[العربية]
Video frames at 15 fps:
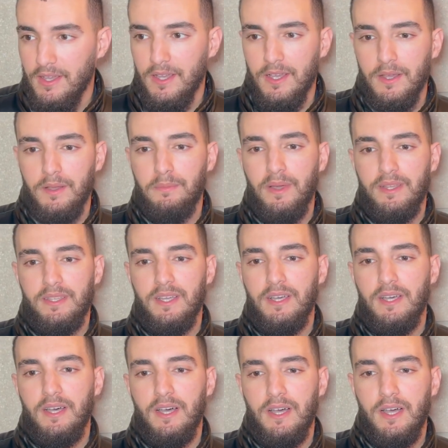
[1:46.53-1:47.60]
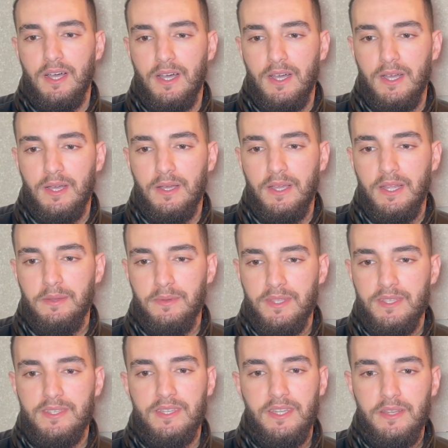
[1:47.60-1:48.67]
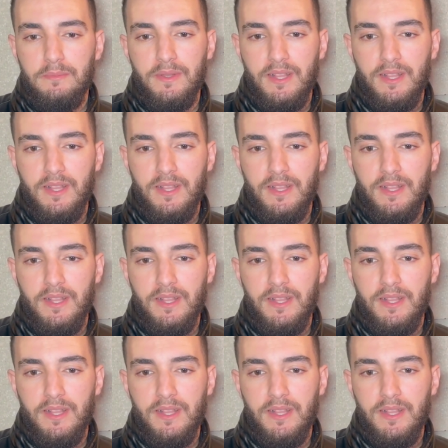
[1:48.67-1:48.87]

آه، بعد يعني بعد سنين